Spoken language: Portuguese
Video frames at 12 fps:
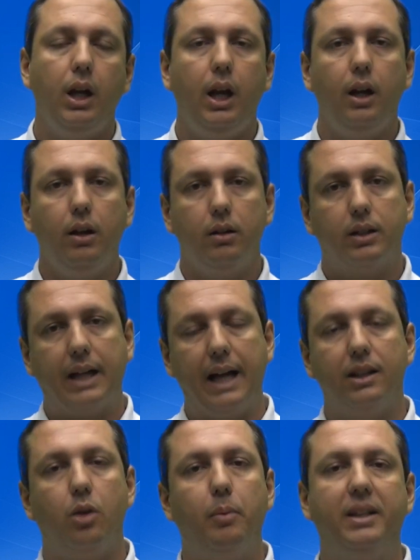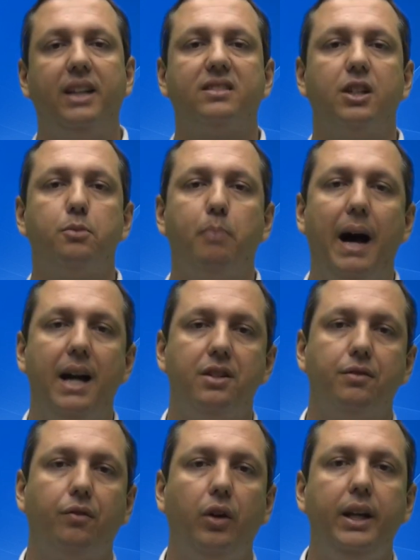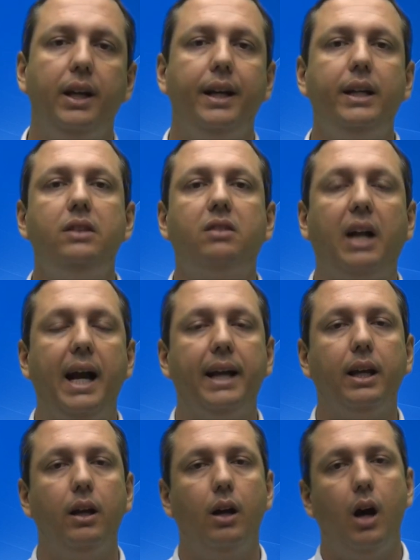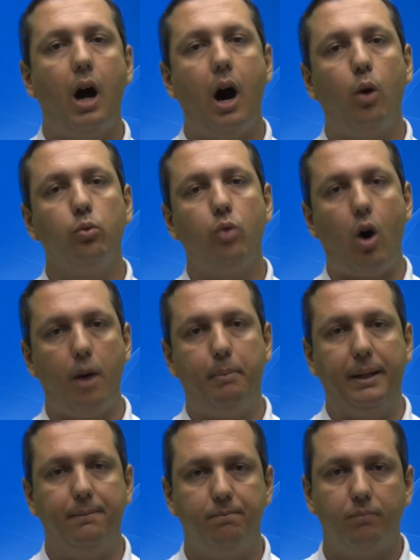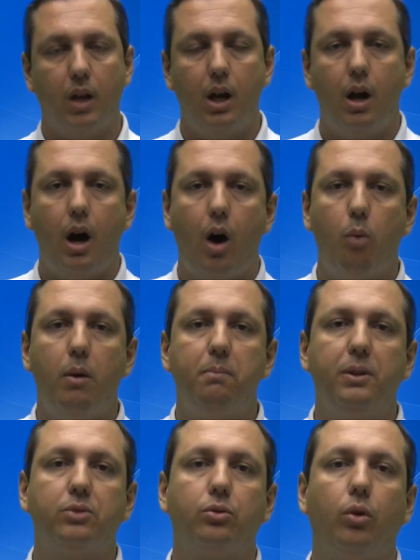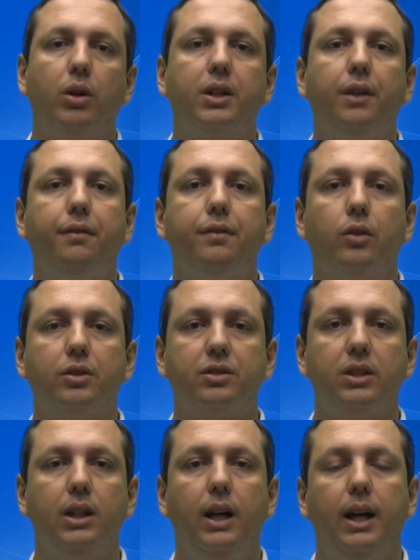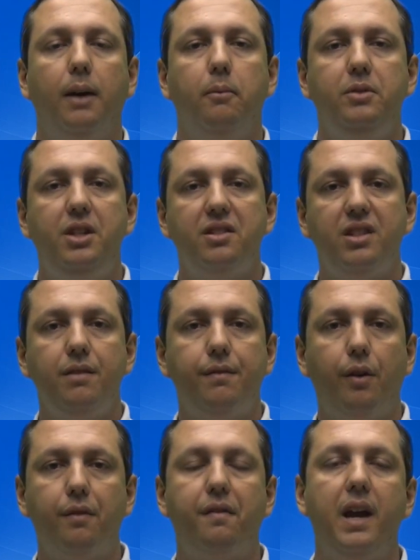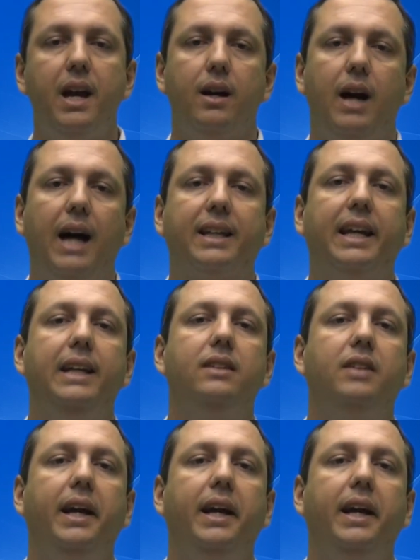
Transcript: E cada uma dessas partes foi entregue a um nobre, a uma pessoa que fosse desenvolver aquele